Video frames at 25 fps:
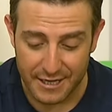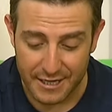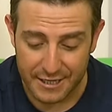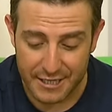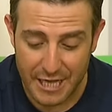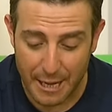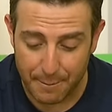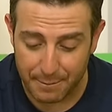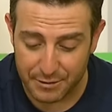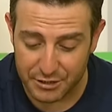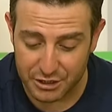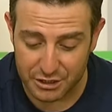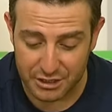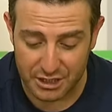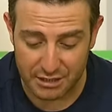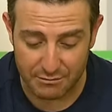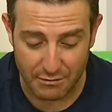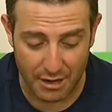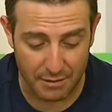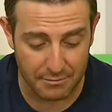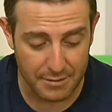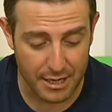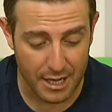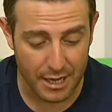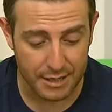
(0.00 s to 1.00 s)

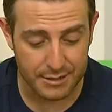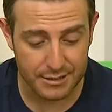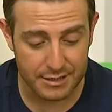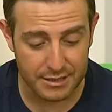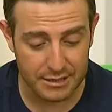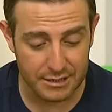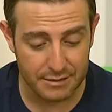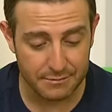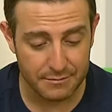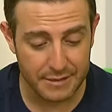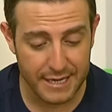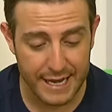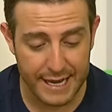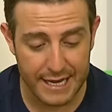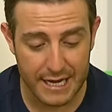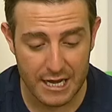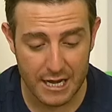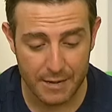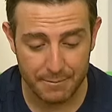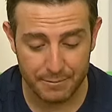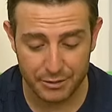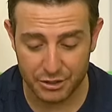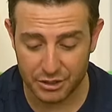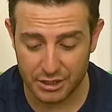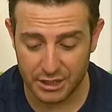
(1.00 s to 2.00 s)
yapıştırmam lazım. Neyle
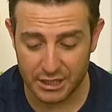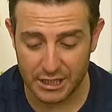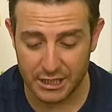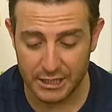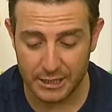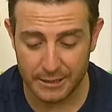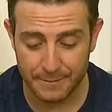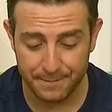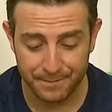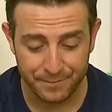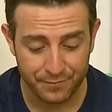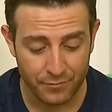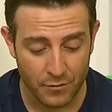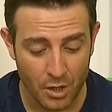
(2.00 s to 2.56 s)
yapıştırayım?